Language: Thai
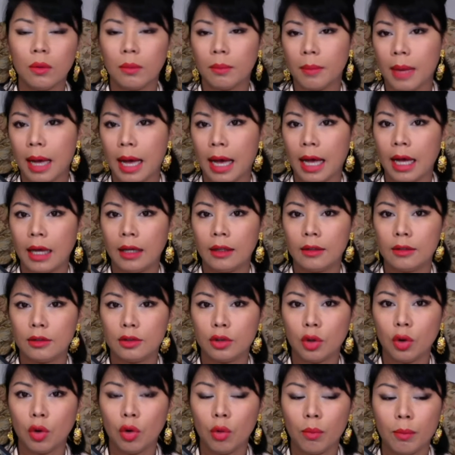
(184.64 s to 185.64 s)
มา
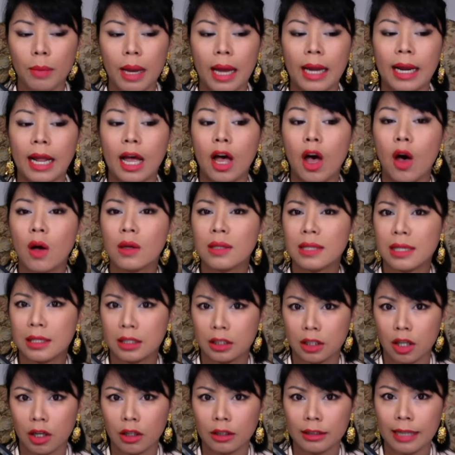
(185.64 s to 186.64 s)
โตมานะคะออกเสียง
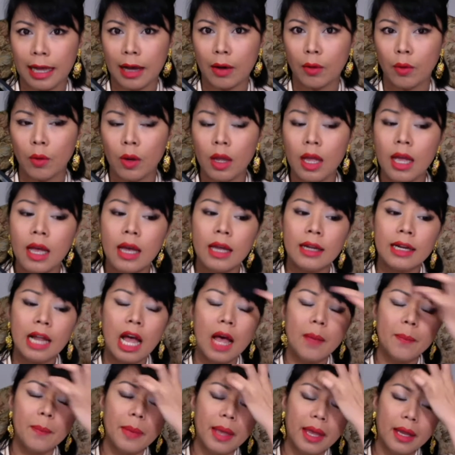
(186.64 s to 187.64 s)
ต่อเต่า
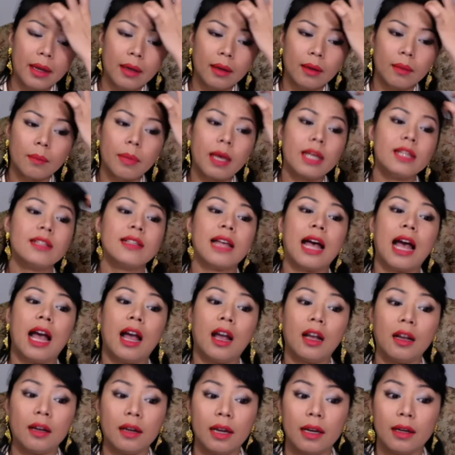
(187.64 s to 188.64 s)
ถ้าเป็นภาษา
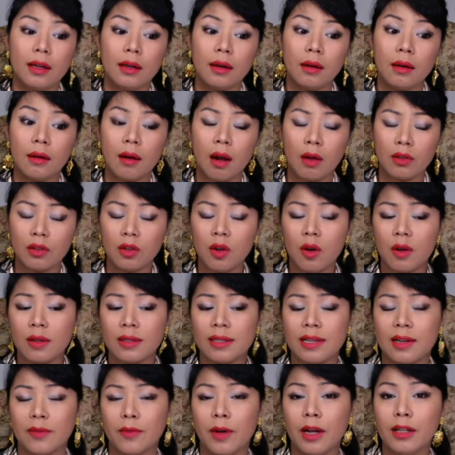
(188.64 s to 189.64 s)
อังกฤษเราต้องออก
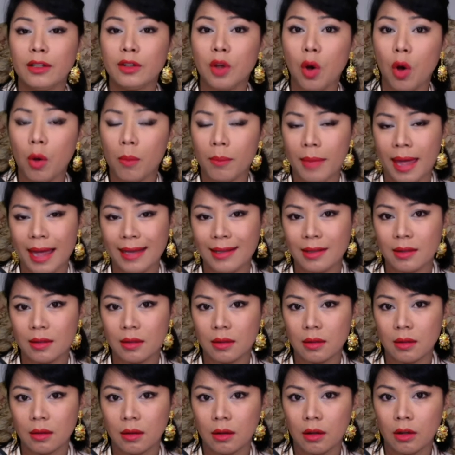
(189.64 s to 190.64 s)
เสียงว่า Thomas
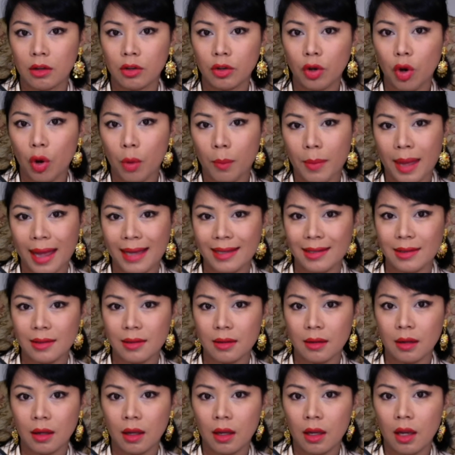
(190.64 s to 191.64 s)
Thomas
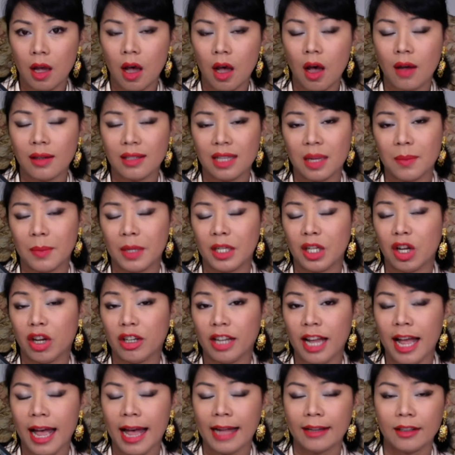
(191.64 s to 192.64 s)
ออกเสียงเป็นทอ
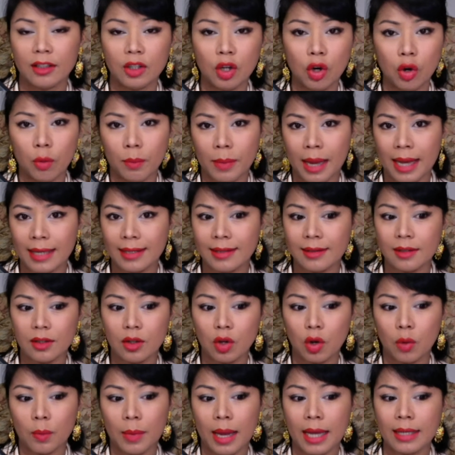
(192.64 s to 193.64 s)
ทหาร Thomas
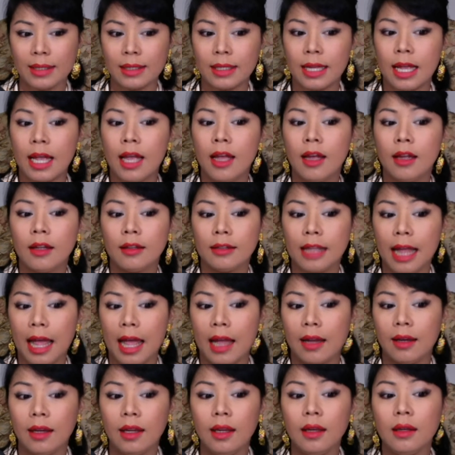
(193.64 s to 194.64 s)
Thomas แต่
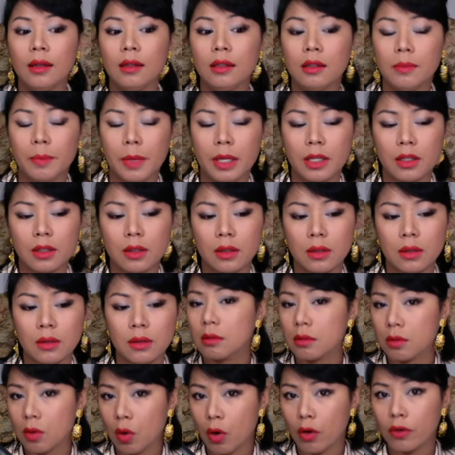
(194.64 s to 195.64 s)
นี่คือเป็นชื่อ
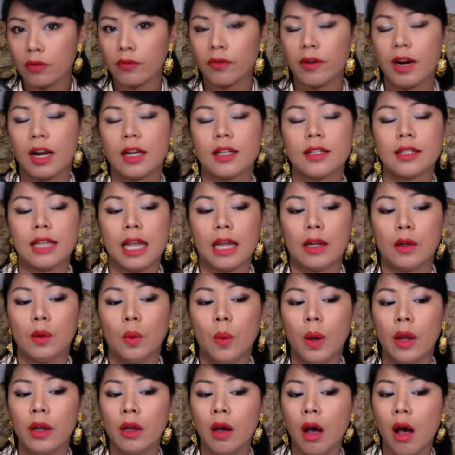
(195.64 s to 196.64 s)
คนฝรั่งเศส
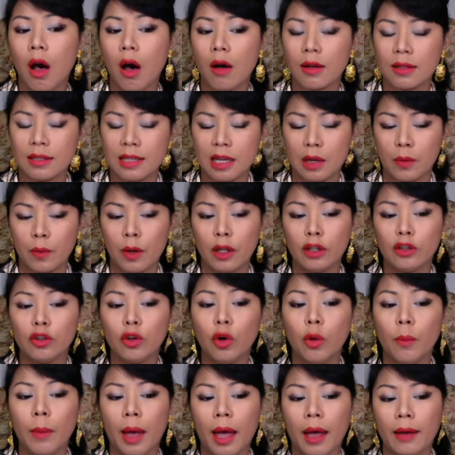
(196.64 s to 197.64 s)
ด้วยก็ออกเสียงว่าโต
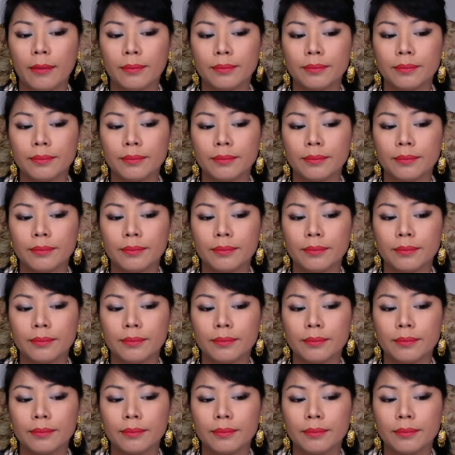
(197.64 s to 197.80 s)
มา